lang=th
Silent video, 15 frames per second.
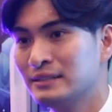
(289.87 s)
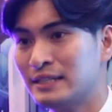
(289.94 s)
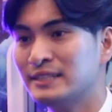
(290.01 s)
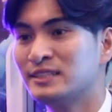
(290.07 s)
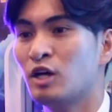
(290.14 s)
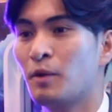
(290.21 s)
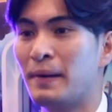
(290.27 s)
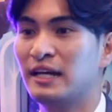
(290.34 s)
ไซ
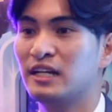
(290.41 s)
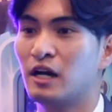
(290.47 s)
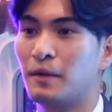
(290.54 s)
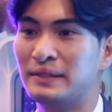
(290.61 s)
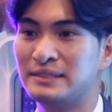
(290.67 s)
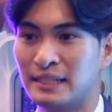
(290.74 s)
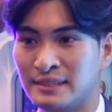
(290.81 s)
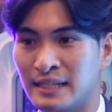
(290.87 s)
ส์สอบไปเนี่ย
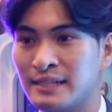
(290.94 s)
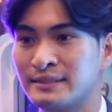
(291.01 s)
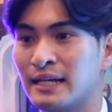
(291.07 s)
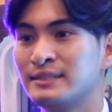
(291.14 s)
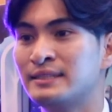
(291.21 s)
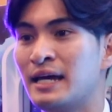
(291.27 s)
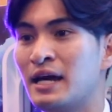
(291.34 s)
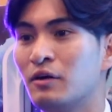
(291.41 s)
ก็เป็นไซ
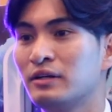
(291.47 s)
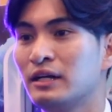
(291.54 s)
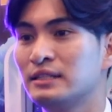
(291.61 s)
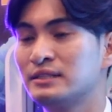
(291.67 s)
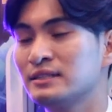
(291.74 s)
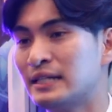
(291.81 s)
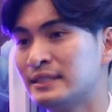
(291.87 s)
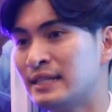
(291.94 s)
ส์ L เลย
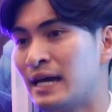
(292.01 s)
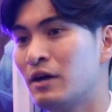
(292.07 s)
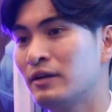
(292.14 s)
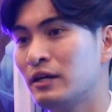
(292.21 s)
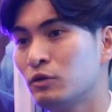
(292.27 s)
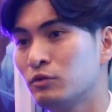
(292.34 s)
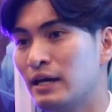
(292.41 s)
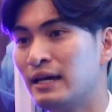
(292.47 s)
ซึ่งไซส์ L
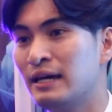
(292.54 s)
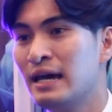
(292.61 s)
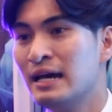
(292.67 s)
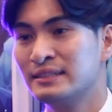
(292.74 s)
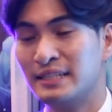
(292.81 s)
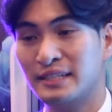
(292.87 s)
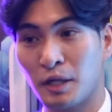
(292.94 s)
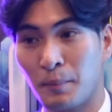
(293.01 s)
เนี่ยอยู่ได้
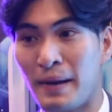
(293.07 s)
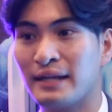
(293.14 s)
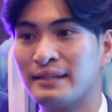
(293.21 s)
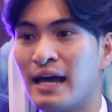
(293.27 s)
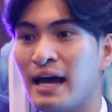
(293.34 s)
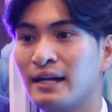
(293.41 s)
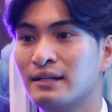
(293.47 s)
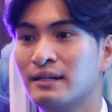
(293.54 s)

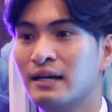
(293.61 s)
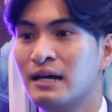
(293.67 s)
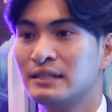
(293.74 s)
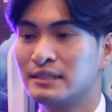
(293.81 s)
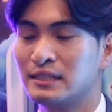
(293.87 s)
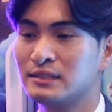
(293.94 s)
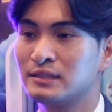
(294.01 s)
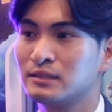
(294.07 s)
4-8 ท่าน
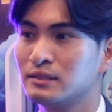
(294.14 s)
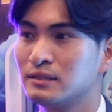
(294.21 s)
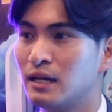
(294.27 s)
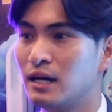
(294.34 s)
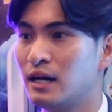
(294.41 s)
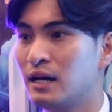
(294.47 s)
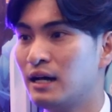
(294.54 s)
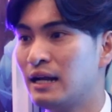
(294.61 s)
จะ
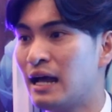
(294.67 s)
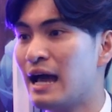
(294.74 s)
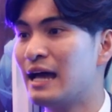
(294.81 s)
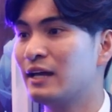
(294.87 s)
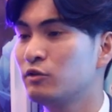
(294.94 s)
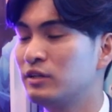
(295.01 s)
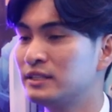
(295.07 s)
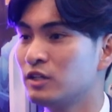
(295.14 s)
ราคา
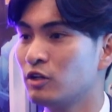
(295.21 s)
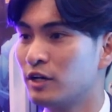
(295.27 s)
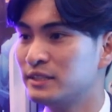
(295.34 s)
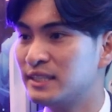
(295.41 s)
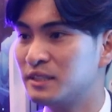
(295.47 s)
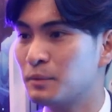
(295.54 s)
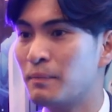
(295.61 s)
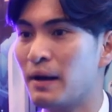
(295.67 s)
อยู่
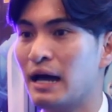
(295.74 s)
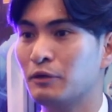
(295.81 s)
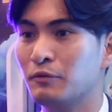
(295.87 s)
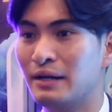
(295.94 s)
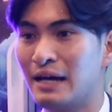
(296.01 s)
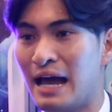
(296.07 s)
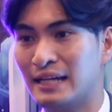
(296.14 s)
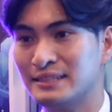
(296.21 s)
ที่ 240 บาท
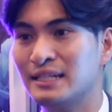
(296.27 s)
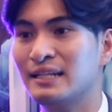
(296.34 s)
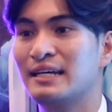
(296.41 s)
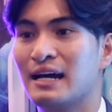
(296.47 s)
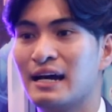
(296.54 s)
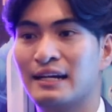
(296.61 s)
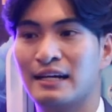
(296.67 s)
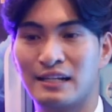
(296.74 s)
เวลาหารเฉ
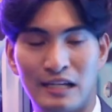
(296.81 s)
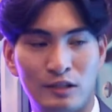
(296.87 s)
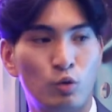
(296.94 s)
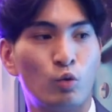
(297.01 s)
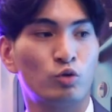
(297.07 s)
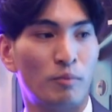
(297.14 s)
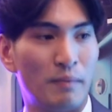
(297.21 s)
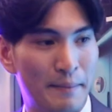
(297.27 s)
ลี่ยกันเนี่ยก็จะ
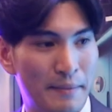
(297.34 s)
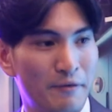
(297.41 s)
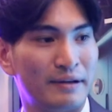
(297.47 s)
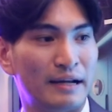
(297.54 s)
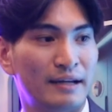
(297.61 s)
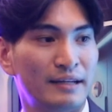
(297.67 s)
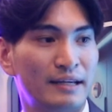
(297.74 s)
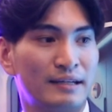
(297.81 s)
ถูกลงมามากก
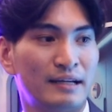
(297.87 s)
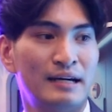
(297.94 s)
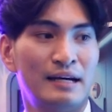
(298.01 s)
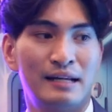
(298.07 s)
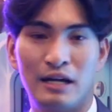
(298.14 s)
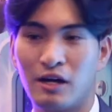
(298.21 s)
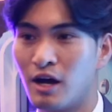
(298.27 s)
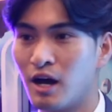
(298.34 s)
ว่านั้นอีก
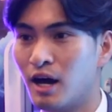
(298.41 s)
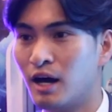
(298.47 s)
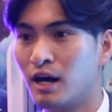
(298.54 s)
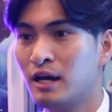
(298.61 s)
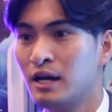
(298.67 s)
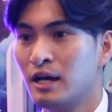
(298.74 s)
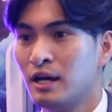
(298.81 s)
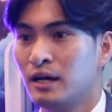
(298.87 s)
แล้วก็
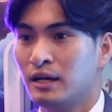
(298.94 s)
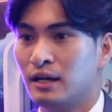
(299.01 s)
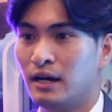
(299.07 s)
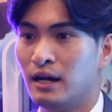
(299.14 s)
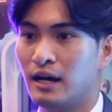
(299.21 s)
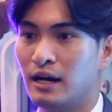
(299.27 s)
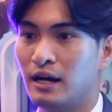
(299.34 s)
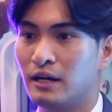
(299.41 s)

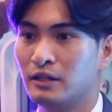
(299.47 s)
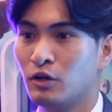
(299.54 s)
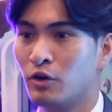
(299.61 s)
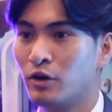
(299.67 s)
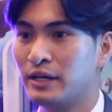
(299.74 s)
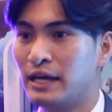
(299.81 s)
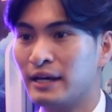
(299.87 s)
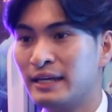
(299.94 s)
โด
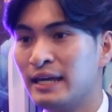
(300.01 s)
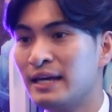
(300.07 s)
ยอย่าง